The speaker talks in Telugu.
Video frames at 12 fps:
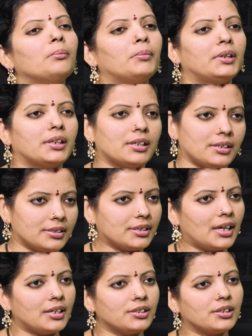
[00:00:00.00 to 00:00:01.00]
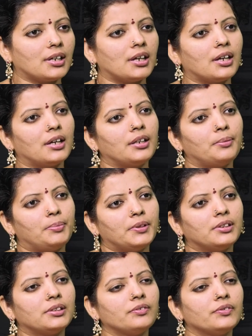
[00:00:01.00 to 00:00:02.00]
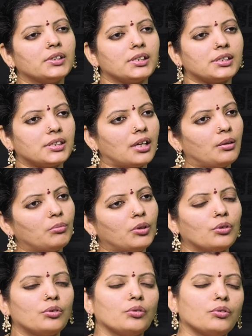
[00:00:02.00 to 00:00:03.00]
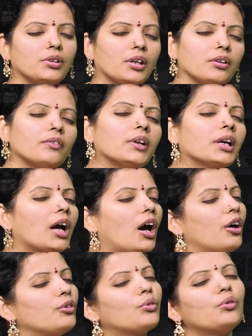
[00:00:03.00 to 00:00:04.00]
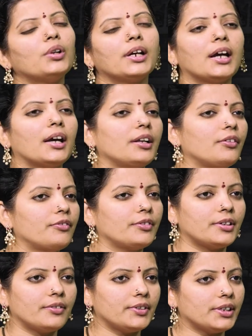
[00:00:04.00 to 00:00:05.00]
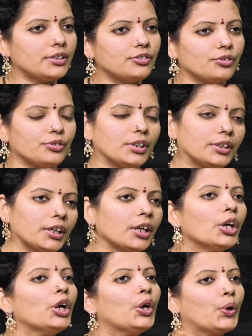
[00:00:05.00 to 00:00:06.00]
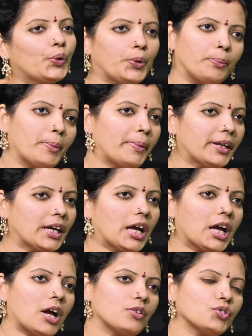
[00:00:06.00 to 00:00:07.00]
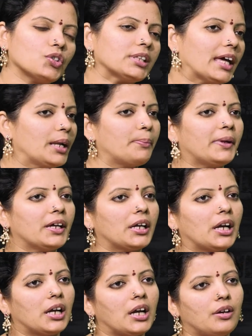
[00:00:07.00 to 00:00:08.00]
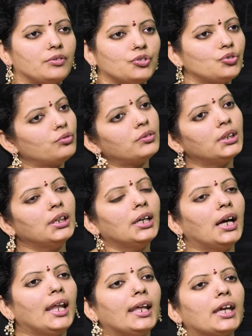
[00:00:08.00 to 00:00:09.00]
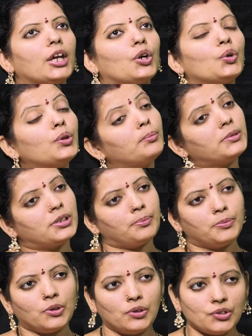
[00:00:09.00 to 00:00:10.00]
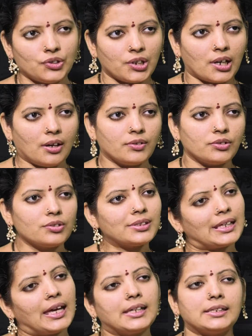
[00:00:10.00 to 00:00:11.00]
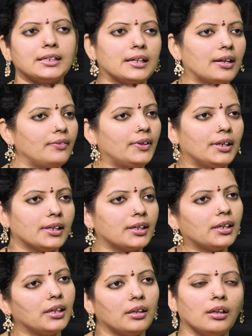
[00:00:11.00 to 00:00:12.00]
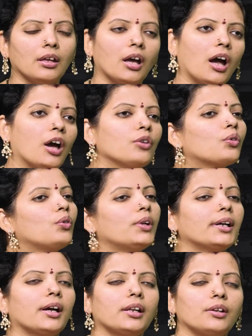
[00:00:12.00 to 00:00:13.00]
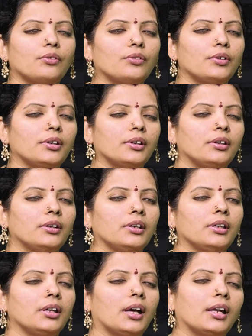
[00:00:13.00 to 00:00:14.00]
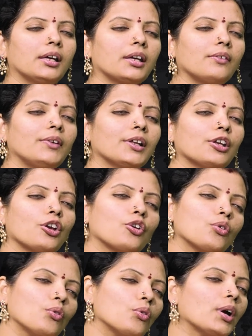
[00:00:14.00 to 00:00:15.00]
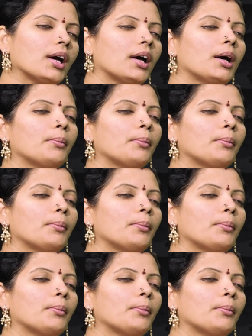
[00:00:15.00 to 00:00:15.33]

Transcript: మనకి సహజంగా కానీ ఎప్పుడైతే ద్వితీయ స్థానంలో గురువు ఉన్నారో వీళ్ళకి అనుకూలంగానే ఉండడం అనేది జరుగుతుంది అంటే కుటుంబపరంగా కావచ్చు ధనపరంగా కావచ్చు అలాగే కుటుంబ సభ్యుల నుంచి కావచ్చు సహజంగా వీళ్ళకి అనుకూలంగానే ఉండి అలాగే వీళ్ళకి ఎక్కువగా